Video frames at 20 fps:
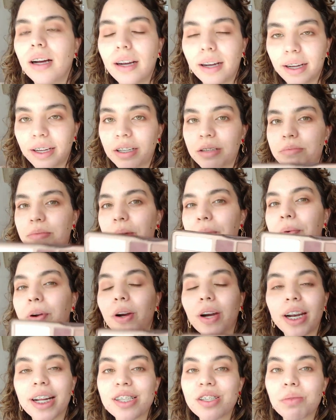ah, mi
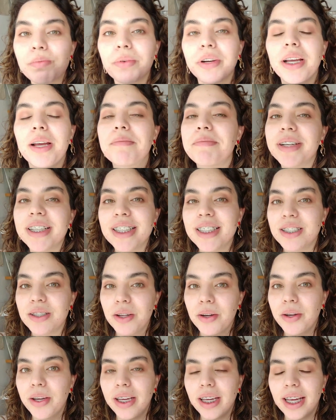progreso, porque aparte
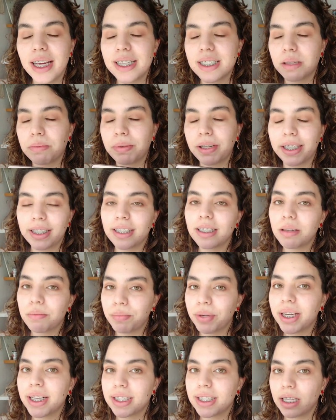hoy esta paleta
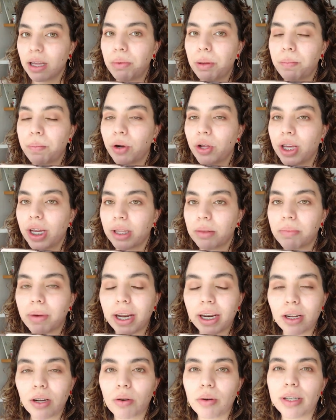también está en mi Project
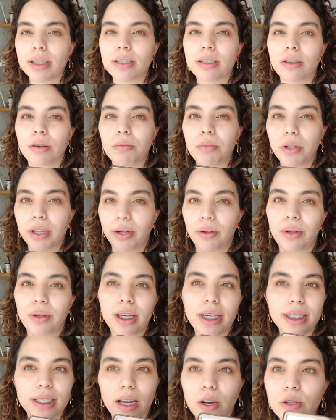panco es como de
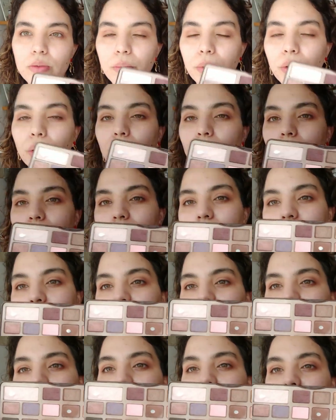utilizar los productos y
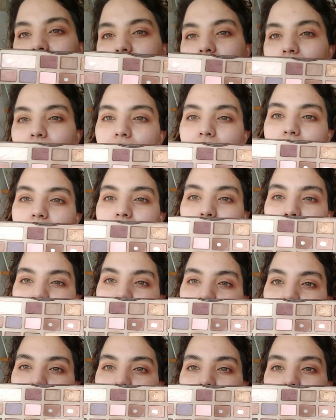demás, entonces
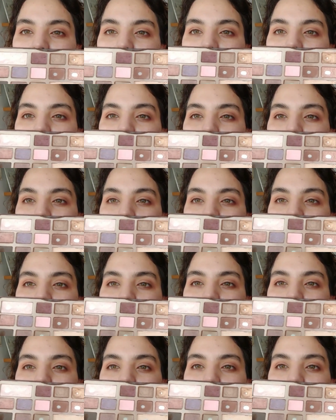vean, ya está,
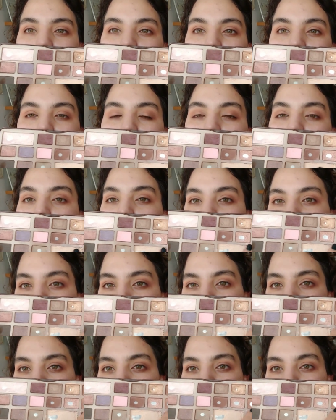1 2
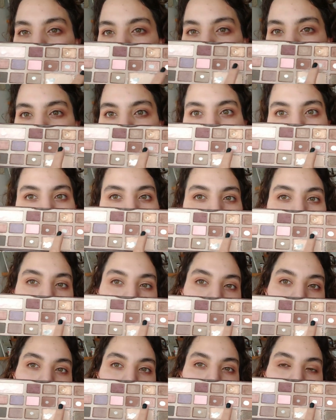3
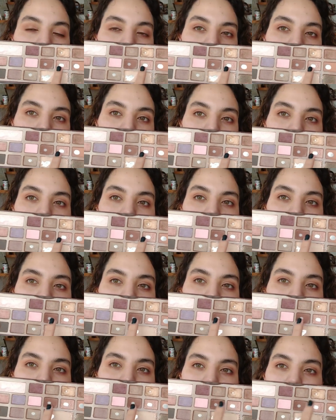4
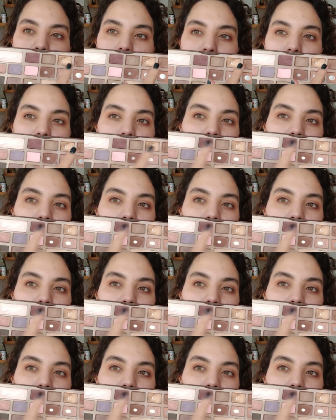5